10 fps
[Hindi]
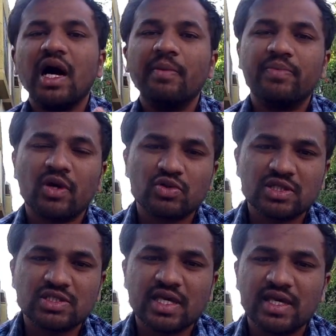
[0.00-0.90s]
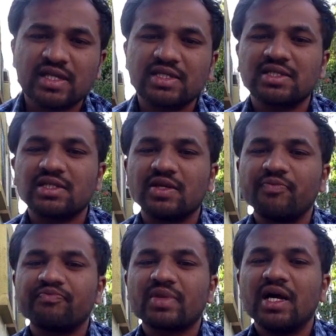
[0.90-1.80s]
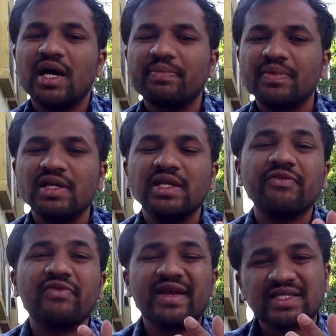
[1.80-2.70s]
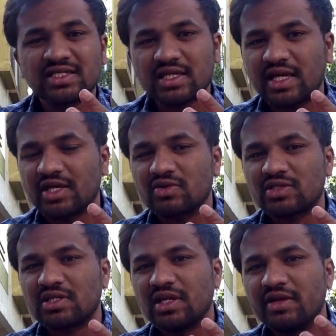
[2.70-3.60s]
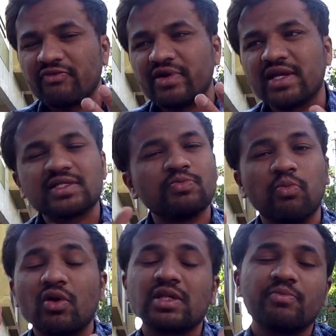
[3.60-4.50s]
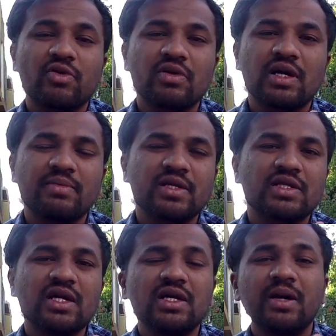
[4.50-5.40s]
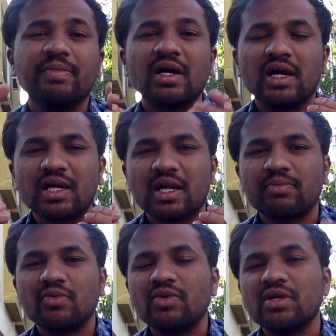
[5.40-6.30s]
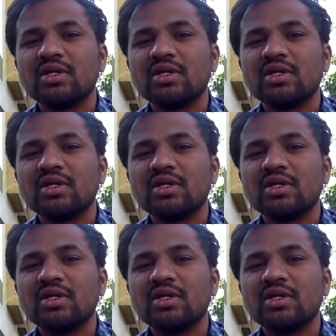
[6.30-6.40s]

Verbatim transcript: आप ब्राउशर्स कैरी कर सकते हो आप लिफलेट्स कैरी कर सकते हो लिफलेट्स बहुत इंपॉर्टेंट काम करता है अब अगर आपको